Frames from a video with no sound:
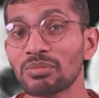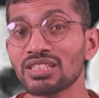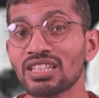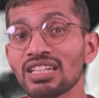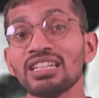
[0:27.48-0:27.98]

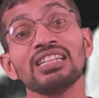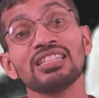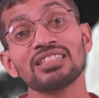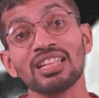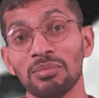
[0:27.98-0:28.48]
समर्थक
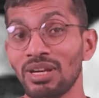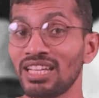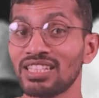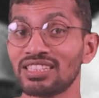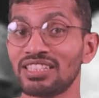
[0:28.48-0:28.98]

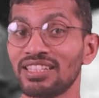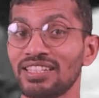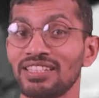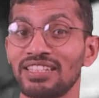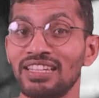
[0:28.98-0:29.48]
तिलमिला जाते
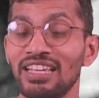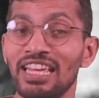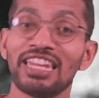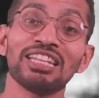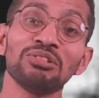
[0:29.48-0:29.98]
हैं
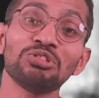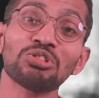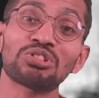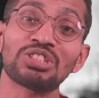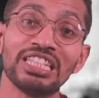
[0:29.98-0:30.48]
लेकिन
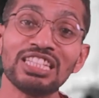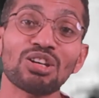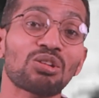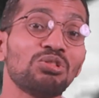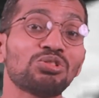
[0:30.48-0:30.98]
1930
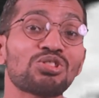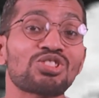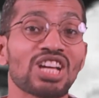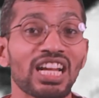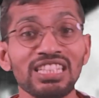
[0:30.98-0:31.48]
और
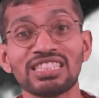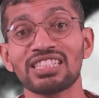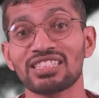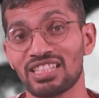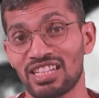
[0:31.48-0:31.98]
1940 के
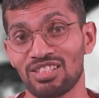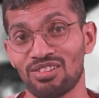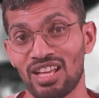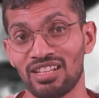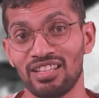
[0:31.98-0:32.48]
दशक के
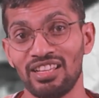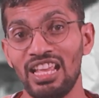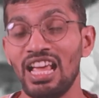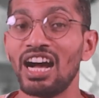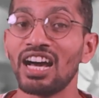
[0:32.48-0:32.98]
दौरान
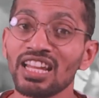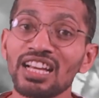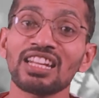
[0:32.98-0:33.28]
अलग